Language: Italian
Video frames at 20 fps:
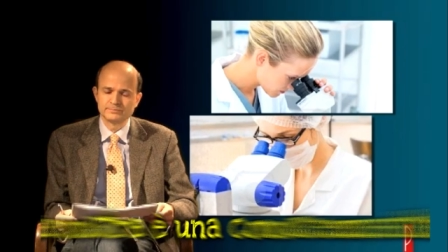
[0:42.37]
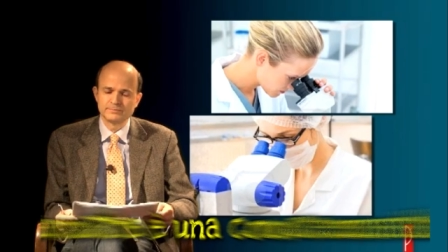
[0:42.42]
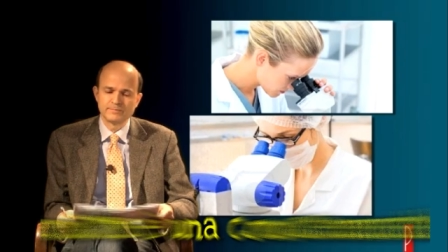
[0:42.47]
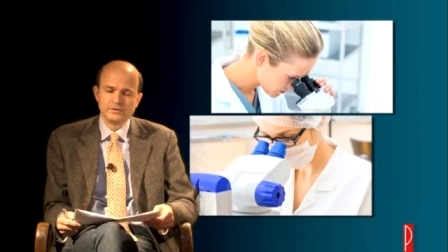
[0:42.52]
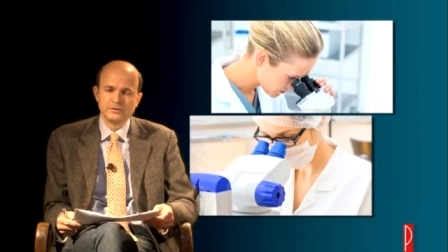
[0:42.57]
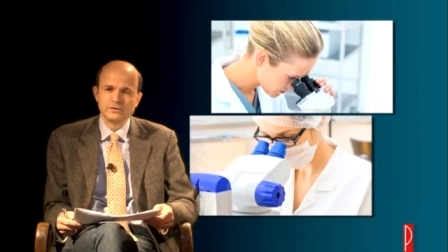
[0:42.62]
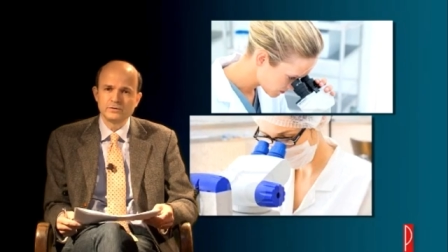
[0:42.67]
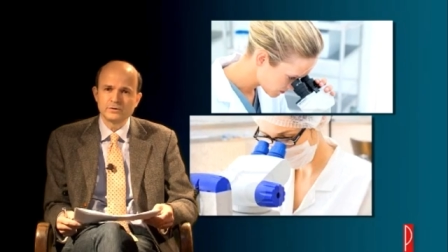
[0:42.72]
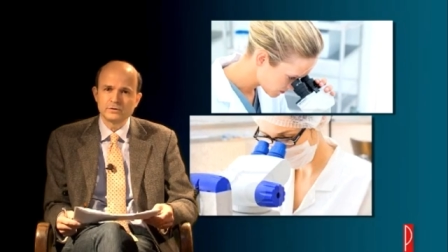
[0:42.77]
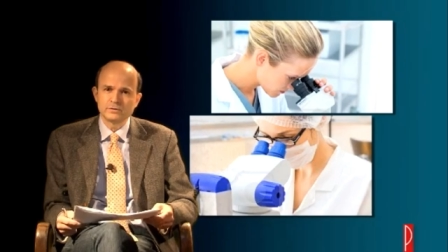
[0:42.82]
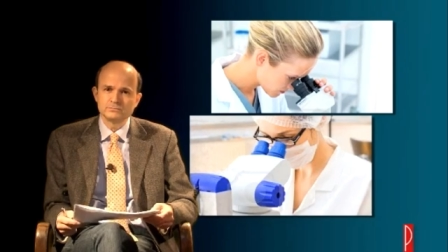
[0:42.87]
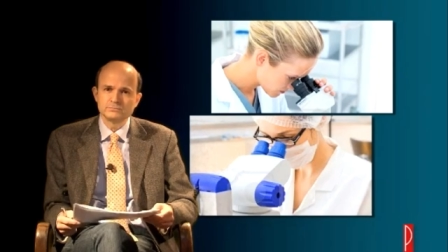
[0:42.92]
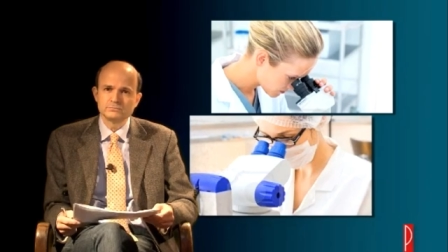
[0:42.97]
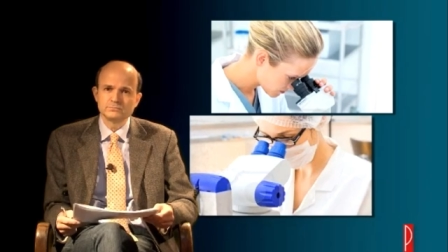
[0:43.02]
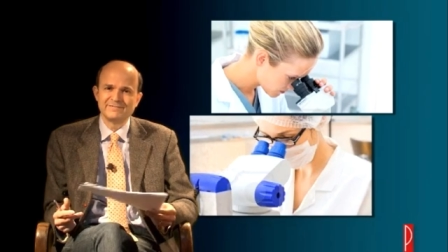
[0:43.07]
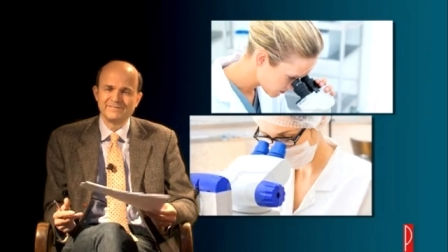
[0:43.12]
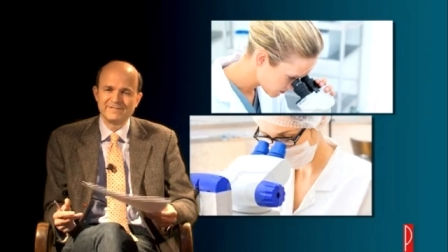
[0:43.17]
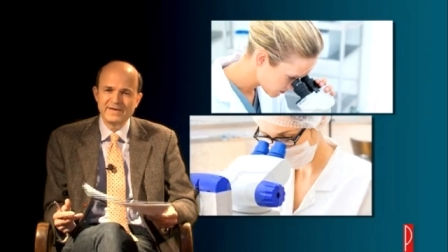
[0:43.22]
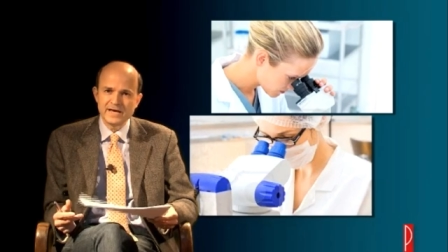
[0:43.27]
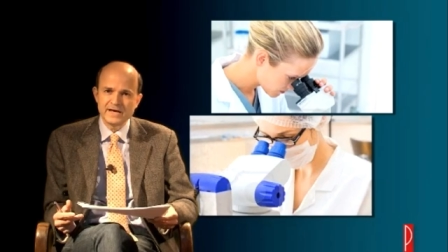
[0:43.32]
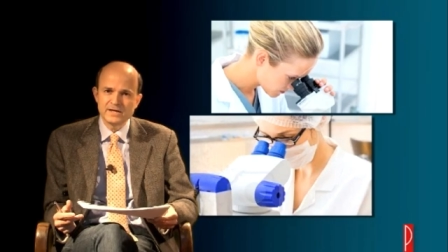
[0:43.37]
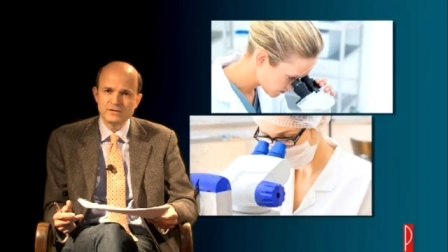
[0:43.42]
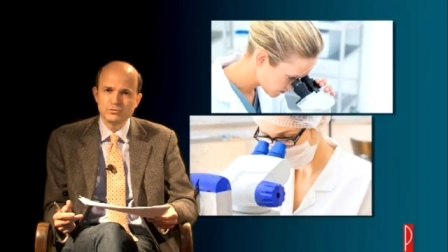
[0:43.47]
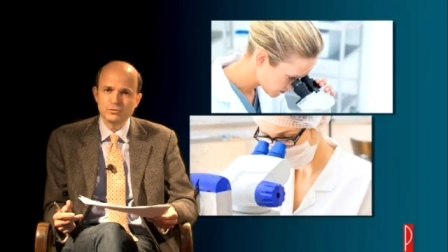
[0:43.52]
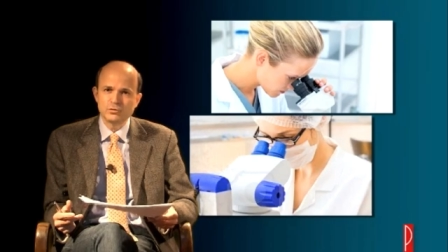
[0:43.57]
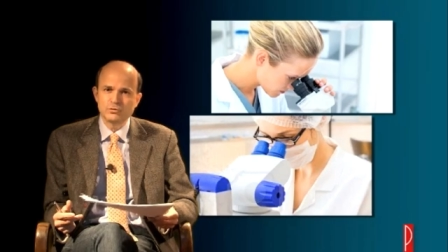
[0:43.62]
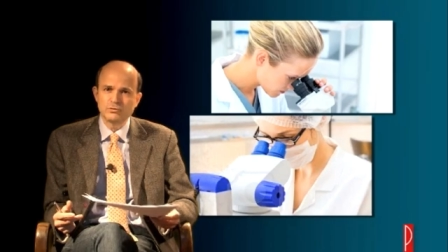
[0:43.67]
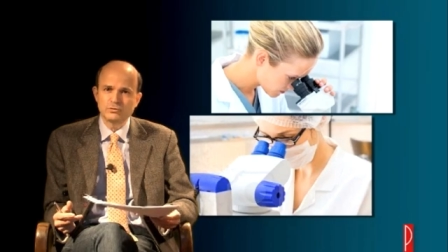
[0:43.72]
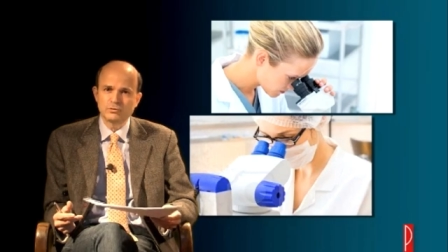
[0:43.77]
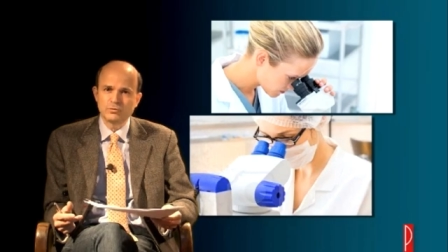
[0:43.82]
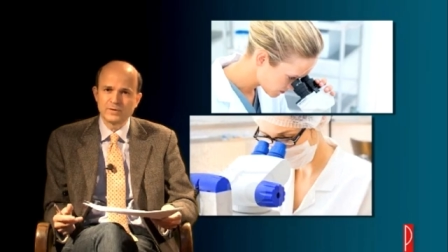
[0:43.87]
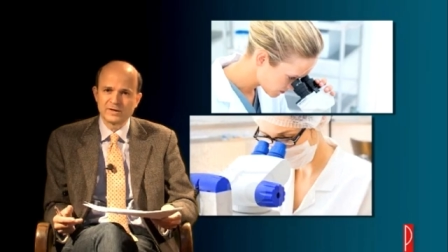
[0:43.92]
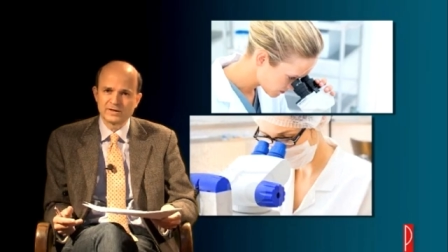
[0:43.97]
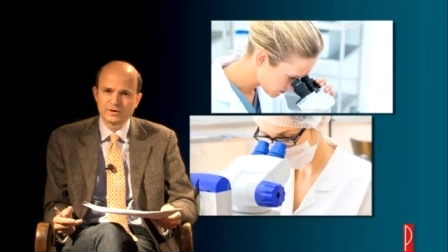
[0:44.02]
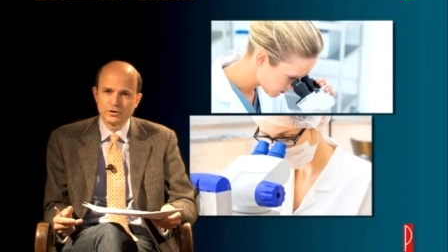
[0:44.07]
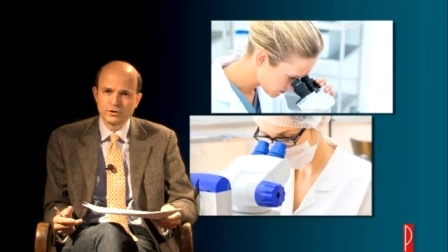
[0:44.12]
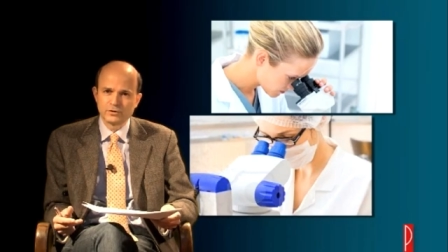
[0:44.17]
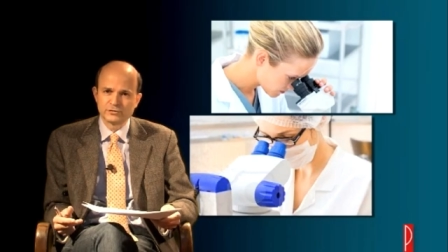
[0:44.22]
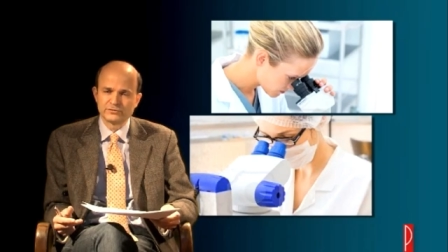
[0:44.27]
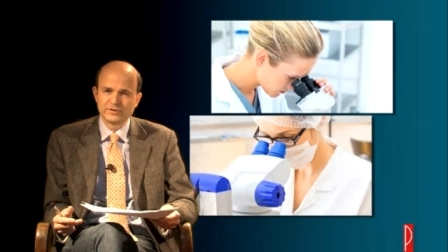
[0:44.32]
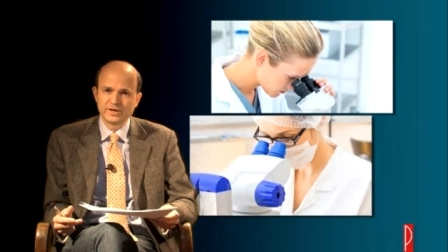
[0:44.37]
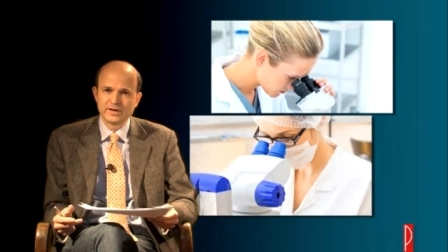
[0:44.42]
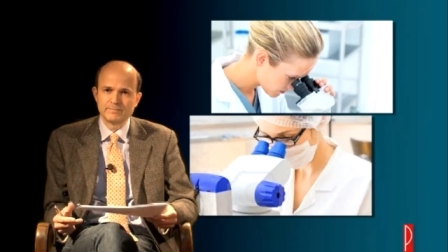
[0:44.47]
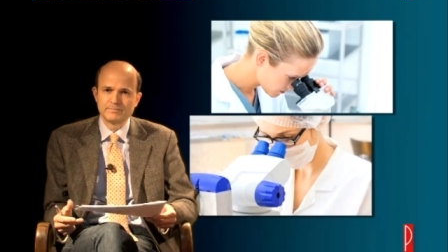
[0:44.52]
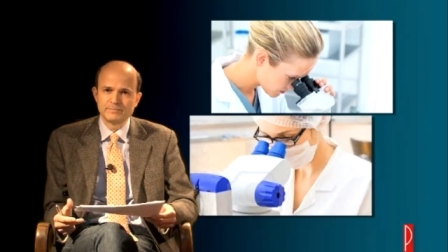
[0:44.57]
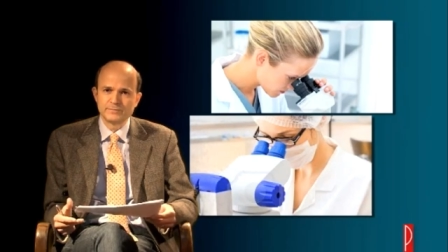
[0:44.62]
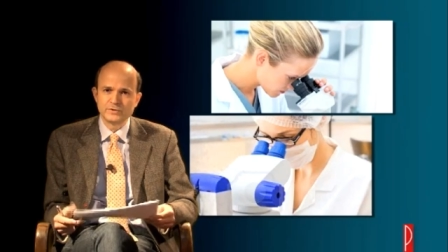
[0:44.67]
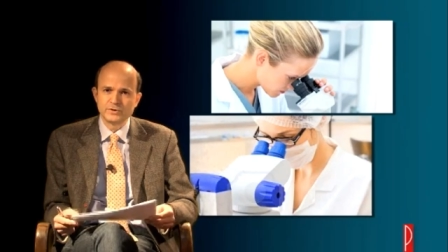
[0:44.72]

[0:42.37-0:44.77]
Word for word: io vedo qualcosa,